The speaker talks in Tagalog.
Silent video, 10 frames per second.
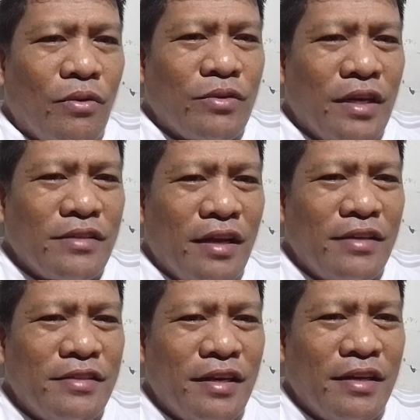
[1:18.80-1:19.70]
Kung saan
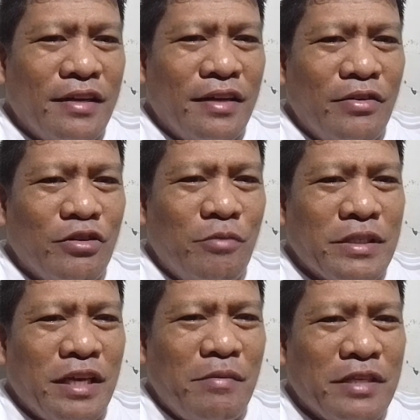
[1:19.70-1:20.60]
saan siyang ano,
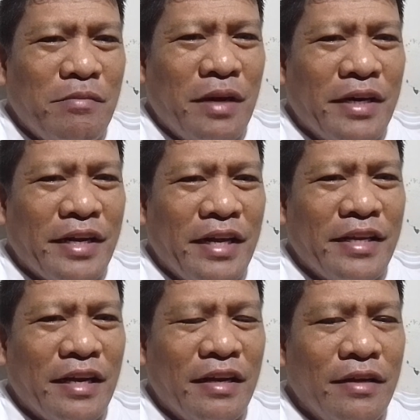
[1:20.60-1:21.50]
sumasama sa mga
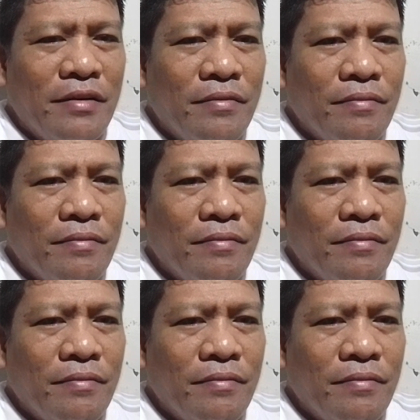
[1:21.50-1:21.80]
rally-rally.